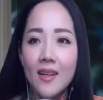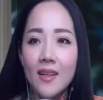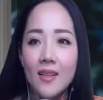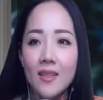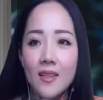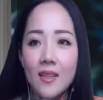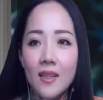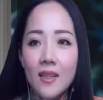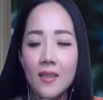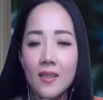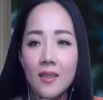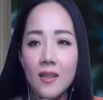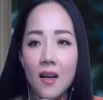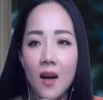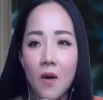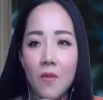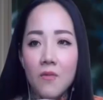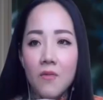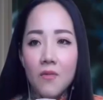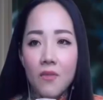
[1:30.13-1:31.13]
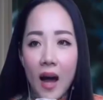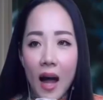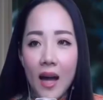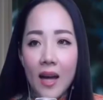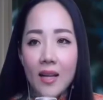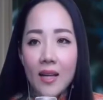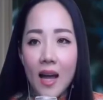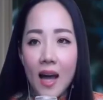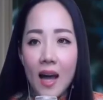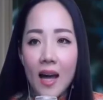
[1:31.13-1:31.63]
chứ không
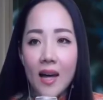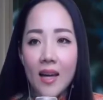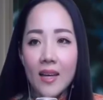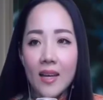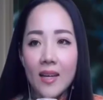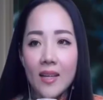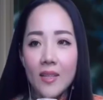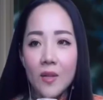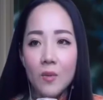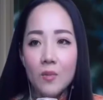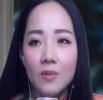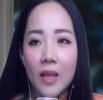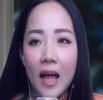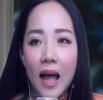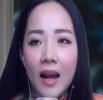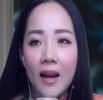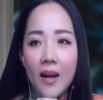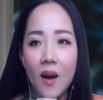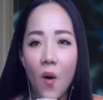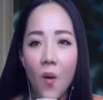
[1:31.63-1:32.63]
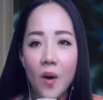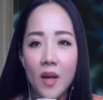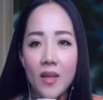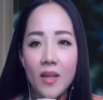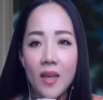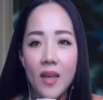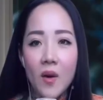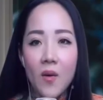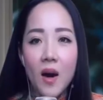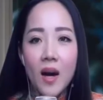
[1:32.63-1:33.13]
phải để chúng ta nói
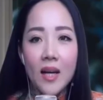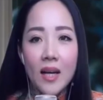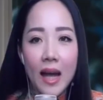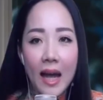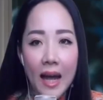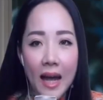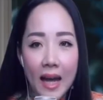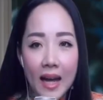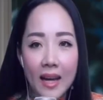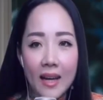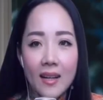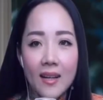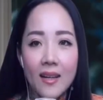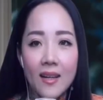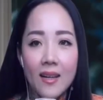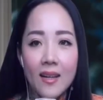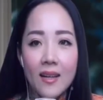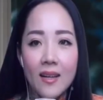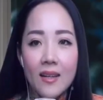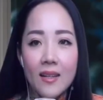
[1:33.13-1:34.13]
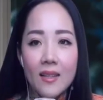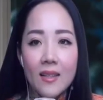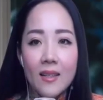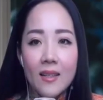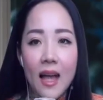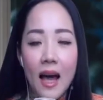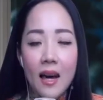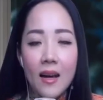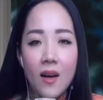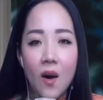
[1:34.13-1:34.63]
nhiều hơn nghe
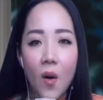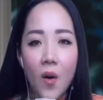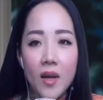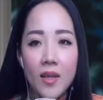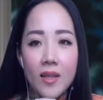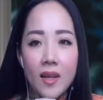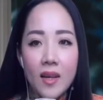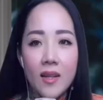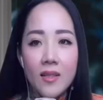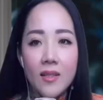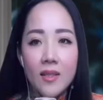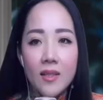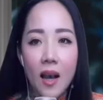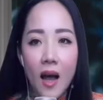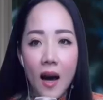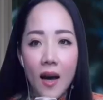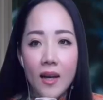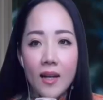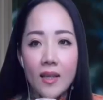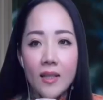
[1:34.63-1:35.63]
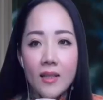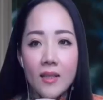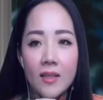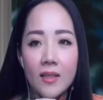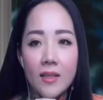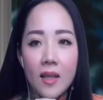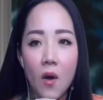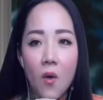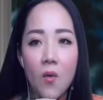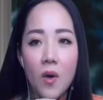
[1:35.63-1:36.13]
và nói những lời
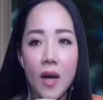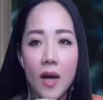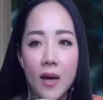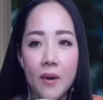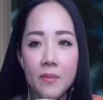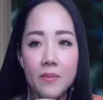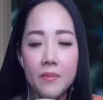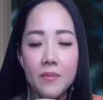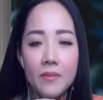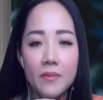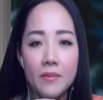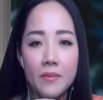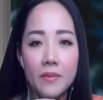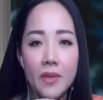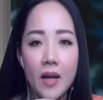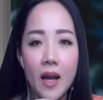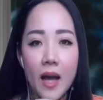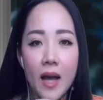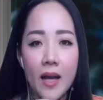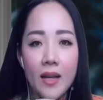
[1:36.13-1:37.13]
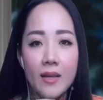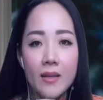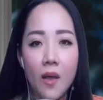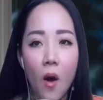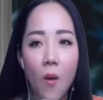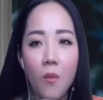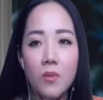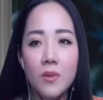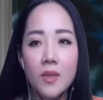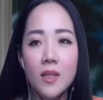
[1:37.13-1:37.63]
sâu hiểm để
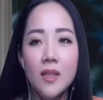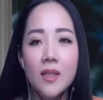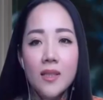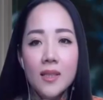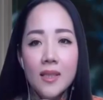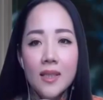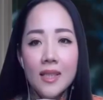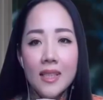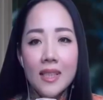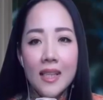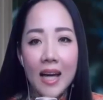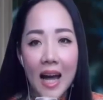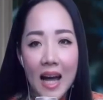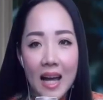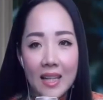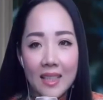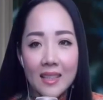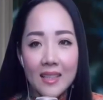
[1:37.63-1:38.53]
tổn thương người khác